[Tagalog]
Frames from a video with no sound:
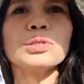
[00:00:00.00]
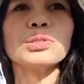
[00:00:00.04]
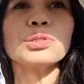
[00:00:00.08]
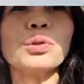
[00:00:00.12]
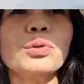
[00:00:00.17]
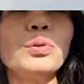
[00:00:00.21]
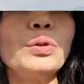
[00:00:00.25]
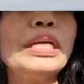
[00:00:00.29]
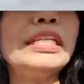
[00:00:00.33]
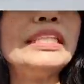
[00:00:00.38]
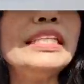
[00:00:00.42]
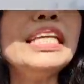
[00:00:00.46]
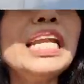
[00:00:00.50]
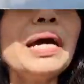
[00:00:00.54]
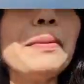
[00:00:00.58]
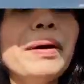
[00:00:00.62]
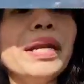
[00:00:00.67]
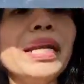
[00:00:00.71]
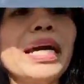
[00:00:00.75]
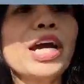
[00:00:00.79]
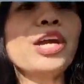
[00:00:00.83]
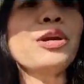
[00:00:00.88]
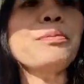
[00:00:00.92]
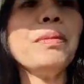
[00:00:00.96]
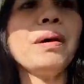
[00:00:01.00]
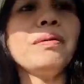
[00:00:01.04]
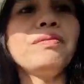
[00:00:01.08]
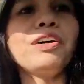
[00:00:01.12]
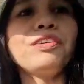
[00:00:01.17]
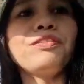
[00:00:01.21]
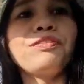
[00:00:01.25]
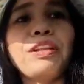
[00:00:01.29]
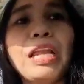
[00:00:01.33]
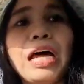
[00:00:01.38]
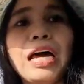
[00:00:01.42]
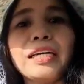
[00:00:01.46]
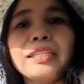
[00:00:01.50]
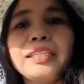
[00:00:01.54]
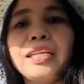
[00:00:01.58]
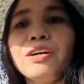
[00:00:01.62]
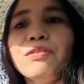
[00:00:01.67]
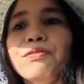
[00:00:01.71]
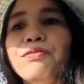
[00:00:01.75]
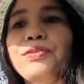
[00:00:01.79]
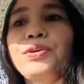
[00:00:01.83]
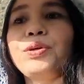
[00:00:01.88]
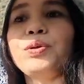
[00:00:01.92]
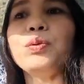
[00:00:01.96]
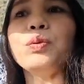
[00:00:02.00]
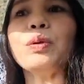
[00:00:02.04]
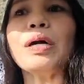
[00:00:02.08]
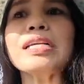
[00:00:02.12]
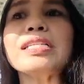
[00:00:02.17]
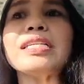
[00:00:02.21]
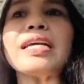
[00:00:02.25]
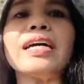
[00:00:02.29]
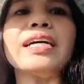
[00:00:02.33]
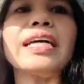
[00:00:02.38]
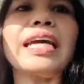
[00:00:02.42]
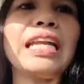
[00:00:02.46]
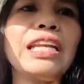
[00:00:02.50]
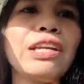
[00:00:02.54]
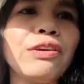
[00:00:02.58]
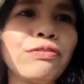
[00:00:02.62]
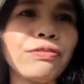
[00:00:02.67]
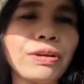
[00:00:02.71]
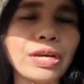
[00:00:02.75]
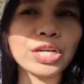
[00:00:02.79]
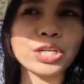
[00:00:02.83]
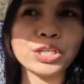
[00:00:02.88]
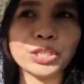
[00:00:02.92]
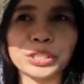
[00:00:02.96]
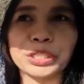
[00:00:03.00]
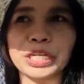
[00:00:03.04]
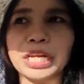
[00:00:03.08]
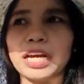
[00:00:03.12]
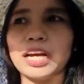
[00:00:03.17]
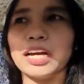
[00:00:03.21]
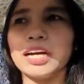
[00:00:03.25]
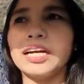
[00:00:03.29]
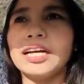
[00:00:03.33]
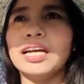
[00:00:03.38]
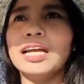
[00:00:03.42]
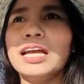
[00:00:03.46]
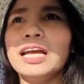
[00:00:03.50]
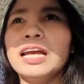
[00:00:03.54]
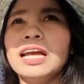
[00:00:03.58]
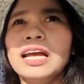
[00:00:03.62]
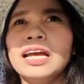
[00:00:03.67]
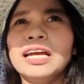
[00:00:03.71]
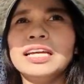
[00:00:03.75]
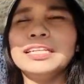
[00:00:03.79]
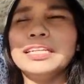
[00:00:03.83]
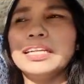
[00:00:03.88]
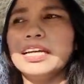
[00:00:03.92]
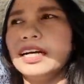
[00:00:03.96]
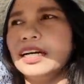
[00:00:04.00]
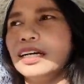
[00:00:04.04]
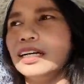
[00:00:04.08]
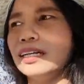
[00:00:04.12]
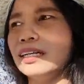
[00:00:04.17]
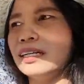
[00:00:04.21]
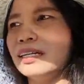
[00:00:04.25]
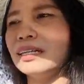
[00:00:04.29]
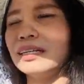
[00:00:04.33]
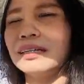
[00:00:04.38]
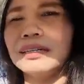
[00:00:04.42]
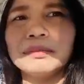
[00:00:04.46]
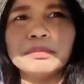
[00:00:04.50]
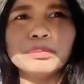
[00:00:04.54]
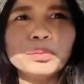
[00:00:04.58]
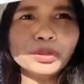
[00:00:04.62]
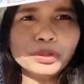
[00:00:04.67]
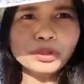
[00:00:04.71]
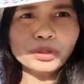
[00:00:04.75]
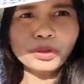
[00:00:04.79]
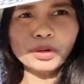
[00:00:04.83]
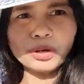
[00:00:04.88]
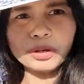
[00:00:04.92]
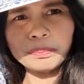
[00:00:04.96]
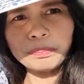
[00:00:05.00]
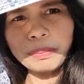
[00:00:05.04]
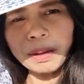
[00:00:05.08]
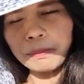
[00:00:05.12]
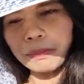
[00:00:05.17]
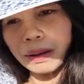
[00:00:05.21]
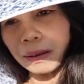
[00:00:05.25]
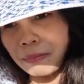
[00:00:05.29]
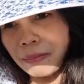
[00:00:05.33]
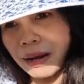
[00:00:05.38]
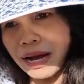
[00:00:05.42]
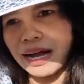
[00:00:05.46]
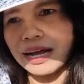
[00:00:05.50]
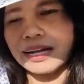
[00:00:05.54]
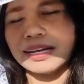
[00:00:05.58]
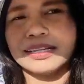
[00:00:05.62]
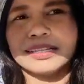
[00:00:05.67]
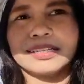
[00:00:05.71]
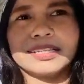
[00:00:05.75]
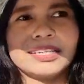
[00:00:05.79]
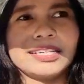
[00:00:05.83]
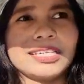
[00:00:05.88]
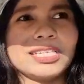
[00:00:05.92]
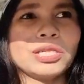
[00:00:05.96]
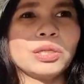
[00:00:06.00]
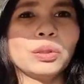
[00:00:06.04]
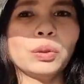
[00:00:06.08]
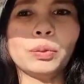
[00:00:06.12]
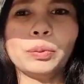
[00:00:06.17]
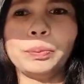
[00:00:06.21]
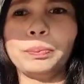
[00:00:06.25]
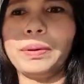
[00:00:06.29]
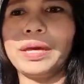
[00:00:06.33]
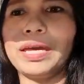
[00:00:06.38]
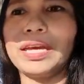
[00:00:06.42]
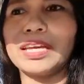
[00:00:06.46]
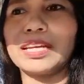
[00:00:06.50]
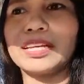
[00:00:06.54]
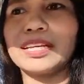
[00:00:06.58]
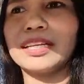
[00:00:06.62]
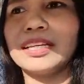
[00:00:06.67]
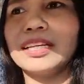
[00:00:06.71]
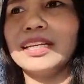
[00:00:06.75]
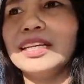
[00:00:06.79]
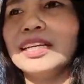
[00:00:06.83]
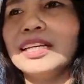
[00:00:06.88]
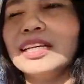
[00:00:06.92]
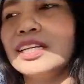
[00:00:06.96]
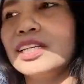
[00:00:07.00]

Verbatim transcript: So, hindi naman kayo mabablock ng view kasi ang elevation ng, ng bundok pababa, sloping.